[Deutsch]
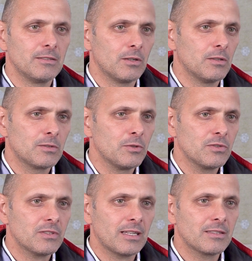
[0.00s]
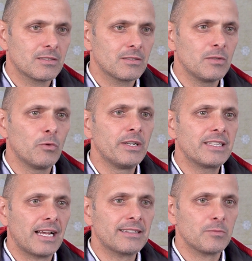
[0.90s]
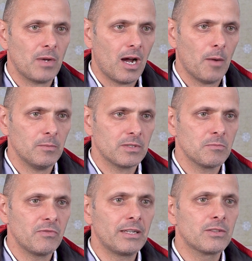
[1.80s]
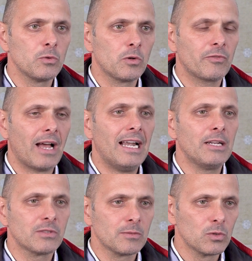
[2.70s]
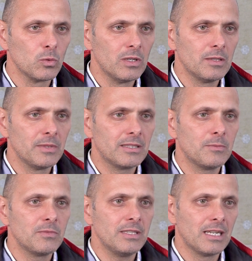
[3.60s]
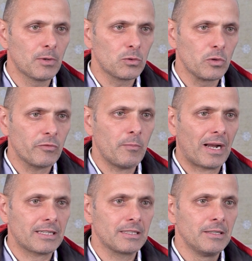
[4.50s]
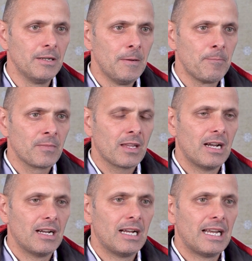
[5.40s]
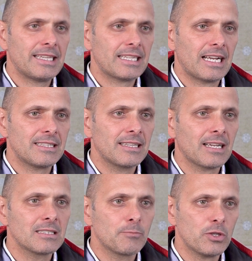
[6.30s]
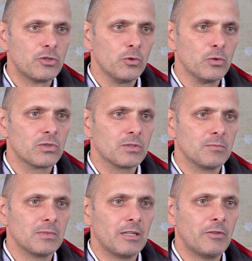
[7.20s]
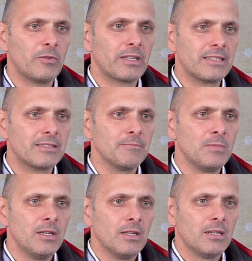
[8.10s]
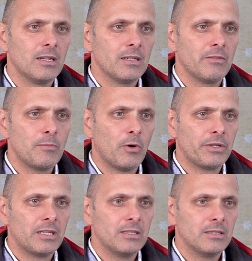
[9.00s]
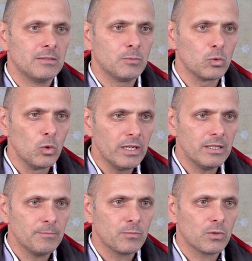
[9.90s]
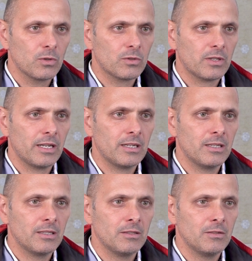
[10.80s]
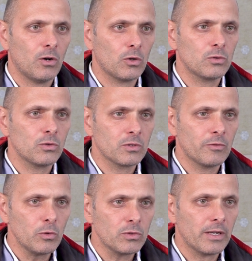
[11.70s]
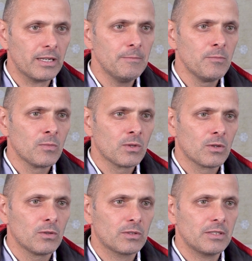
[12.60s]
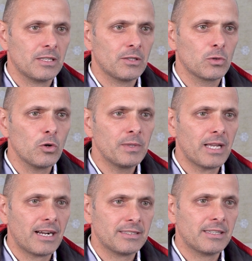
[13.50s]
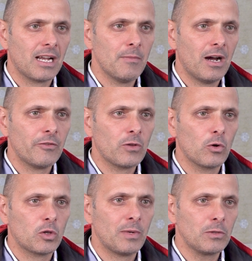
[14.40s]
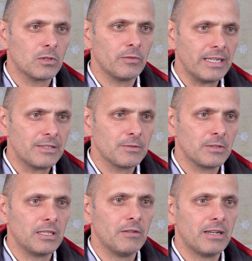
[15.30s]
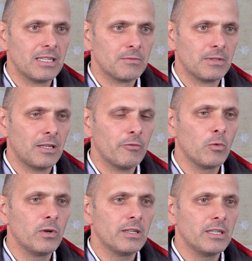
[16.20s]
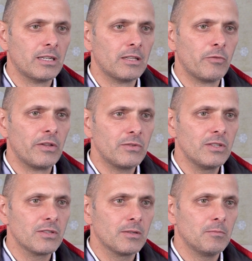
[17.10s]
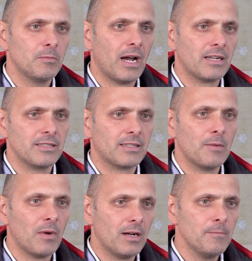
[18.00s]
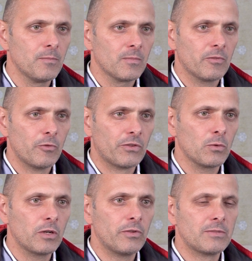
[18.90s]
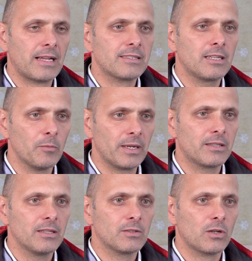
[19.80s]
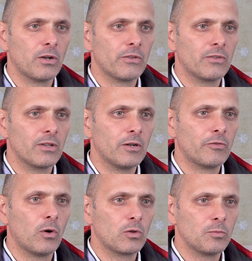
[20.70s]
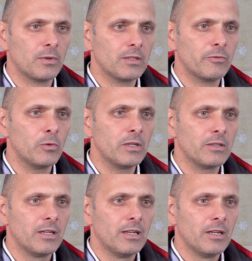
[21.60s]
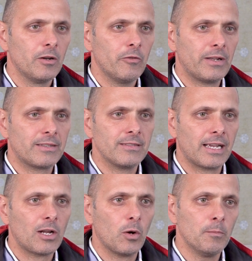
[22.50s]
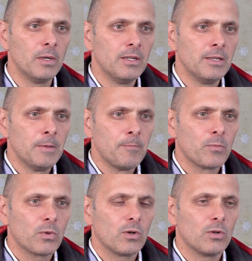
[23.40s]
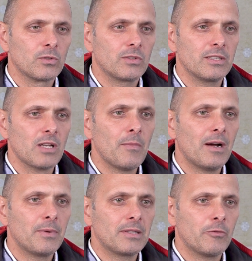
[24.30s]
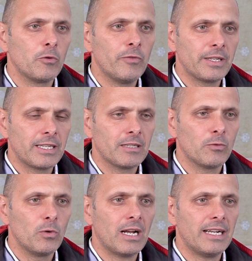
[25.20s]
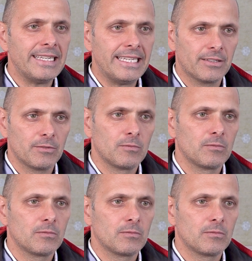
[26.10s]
ja, inzwischen sind sie wollen nichts anderes mehr haben. Also wir werden in Zukunft alle unsere Module mit dem Siegerprodukt verpacken. Allein der ganze Transportschutz, man darf nicht vergessen, äh, wir bauen ja Module und keine Autos oder Flugzeuge und die sind dann doch mit 80 kmh auf der Autobahn unterwegs und jeder weiß, wenn eine Folie nicht ganz fest ist, bei 80 kmh fährst du ungefähr 20 Kilometer und dann kannst du auf der Autobahn die Folienfetzen einglauben. Und das haben wir bei der vollflächigen Folie halt nicht.